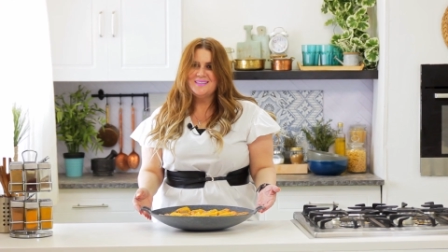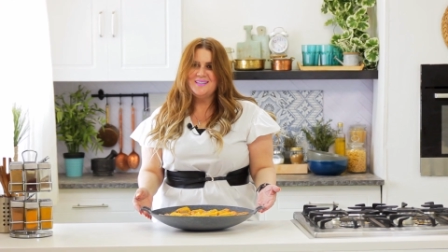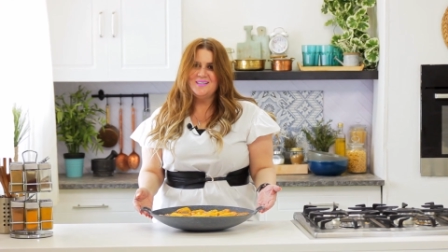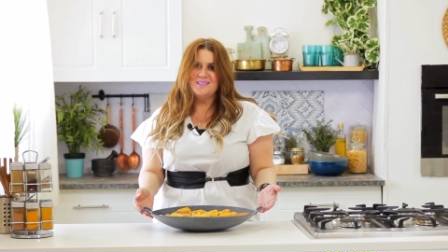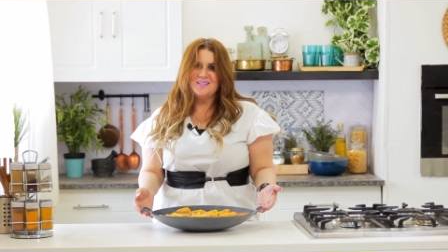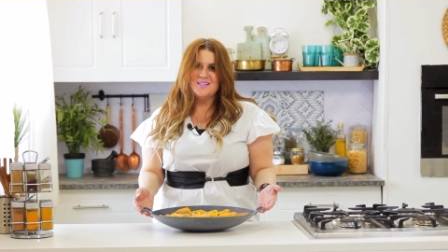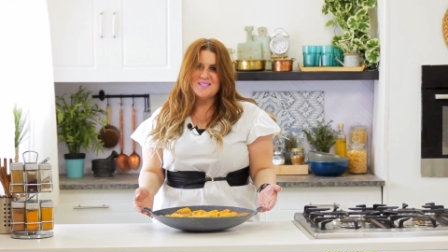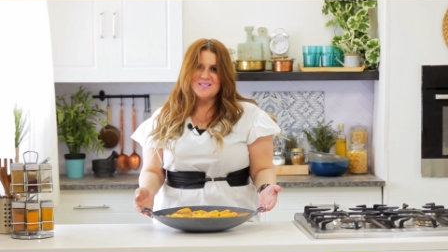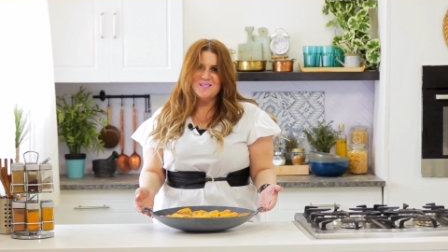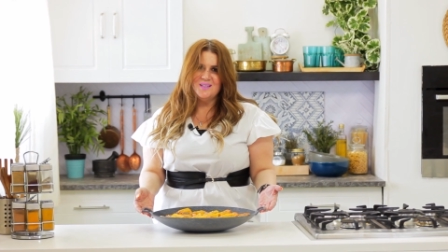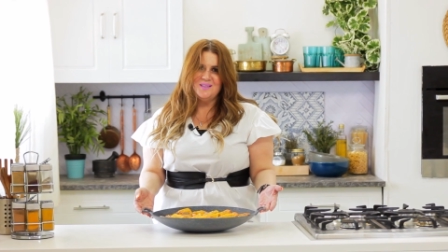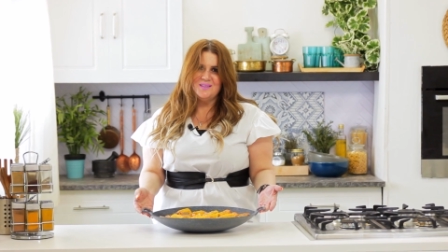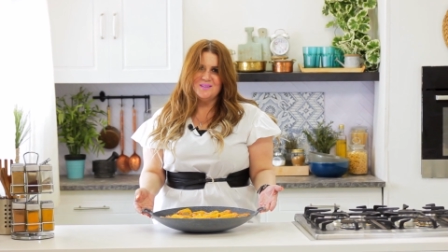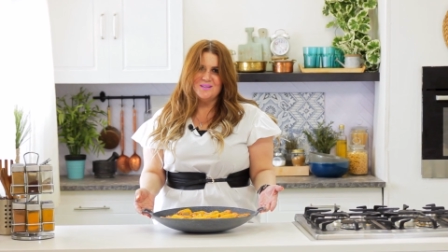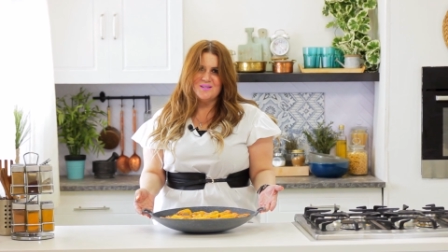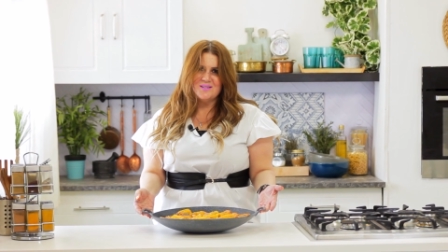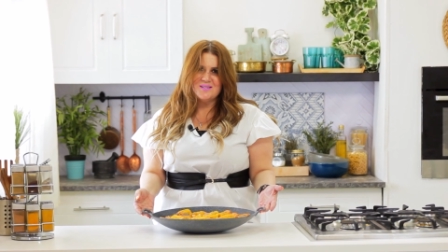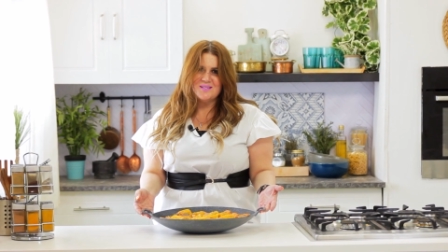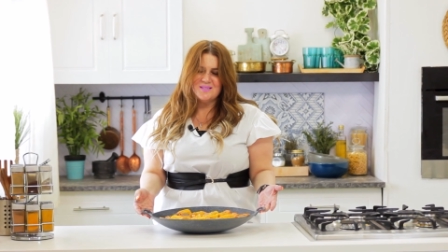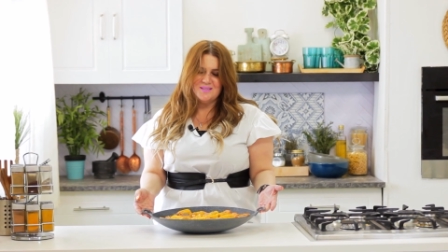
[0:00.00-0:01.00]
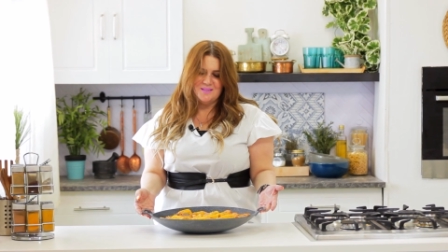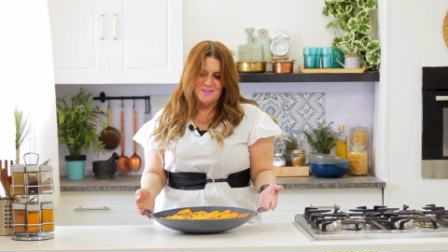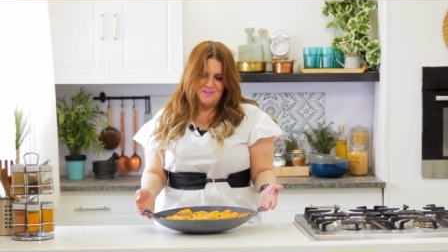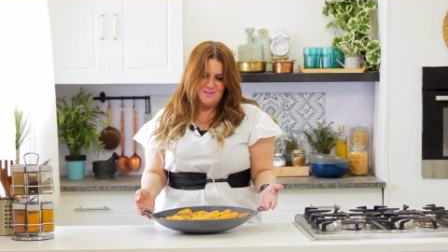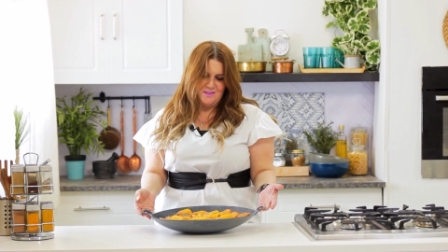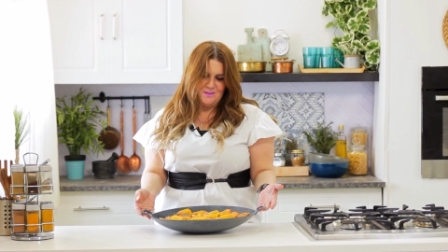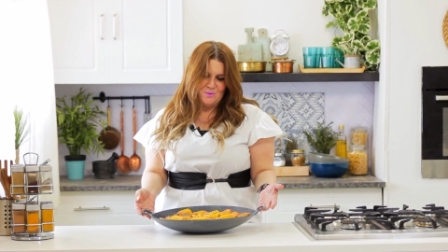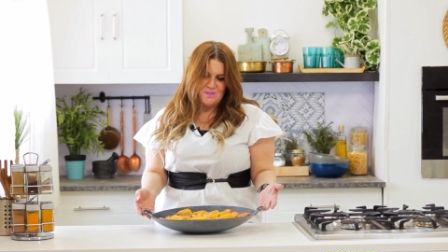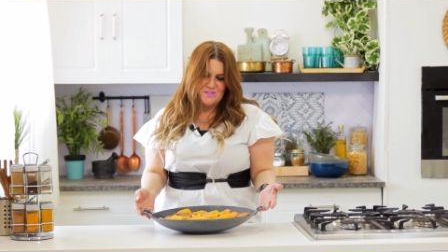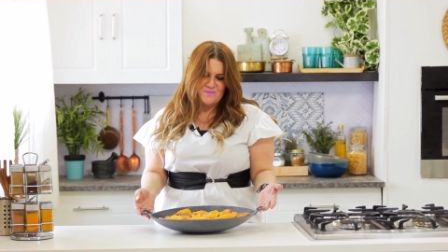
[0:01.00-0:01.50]
خلصنا خلاص
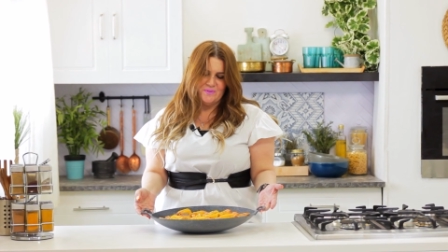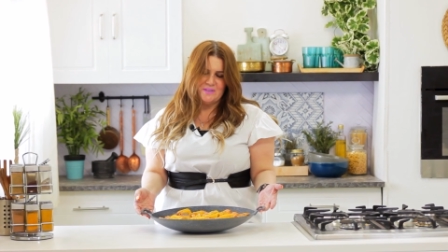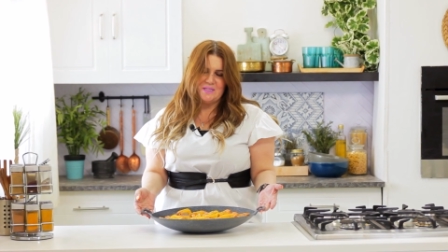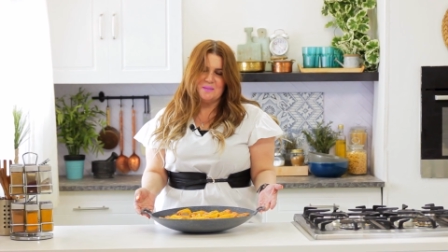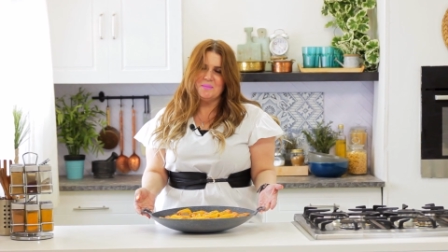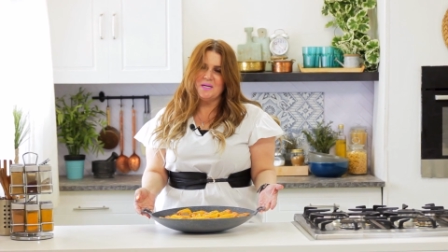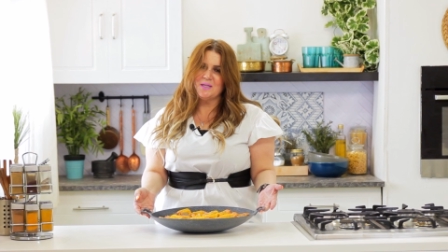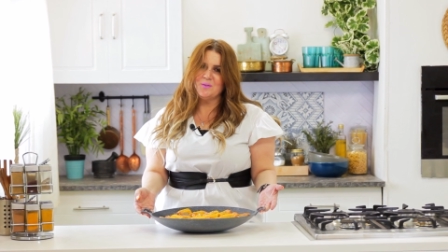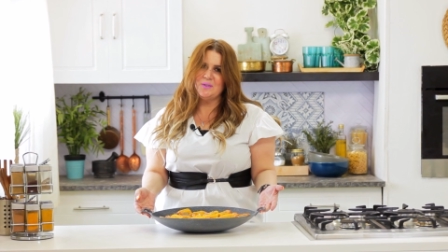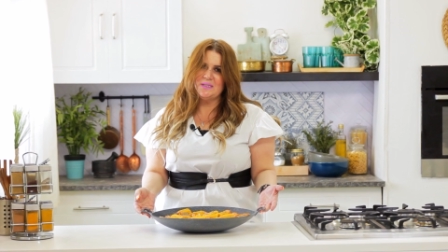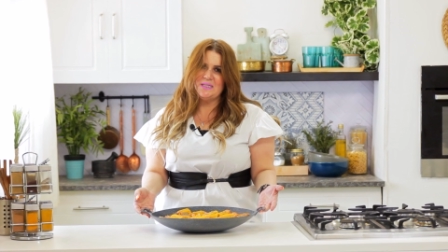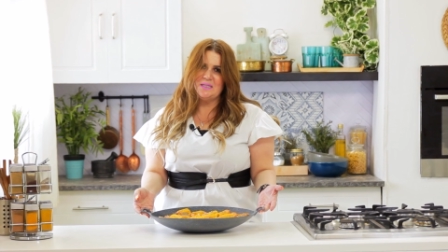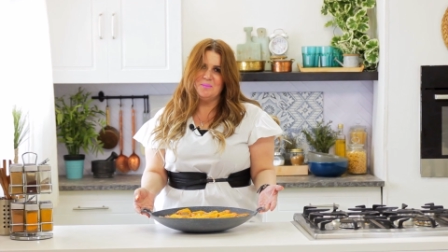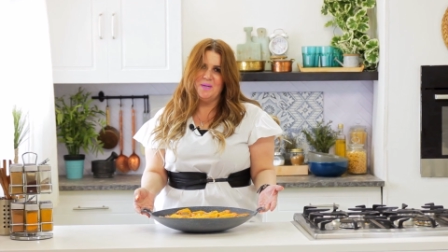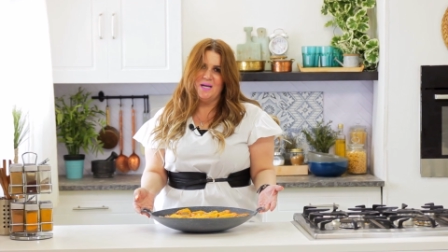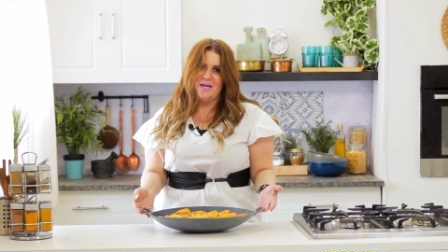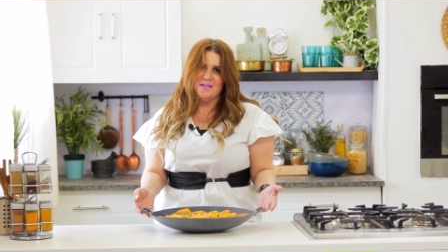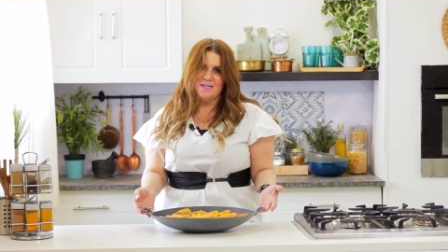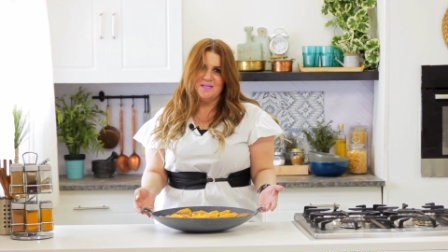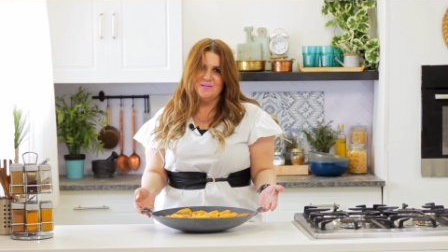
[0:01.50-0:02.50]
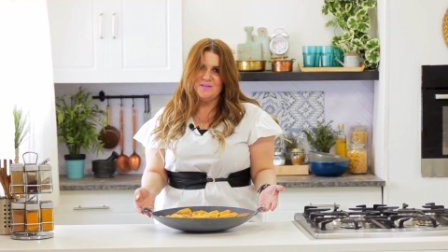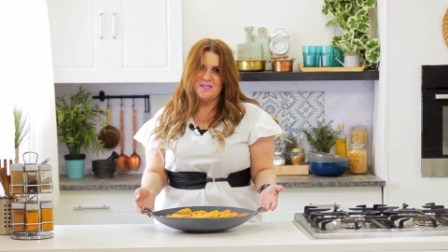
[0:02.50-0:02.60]
آه، وصفة المأكولات البحرية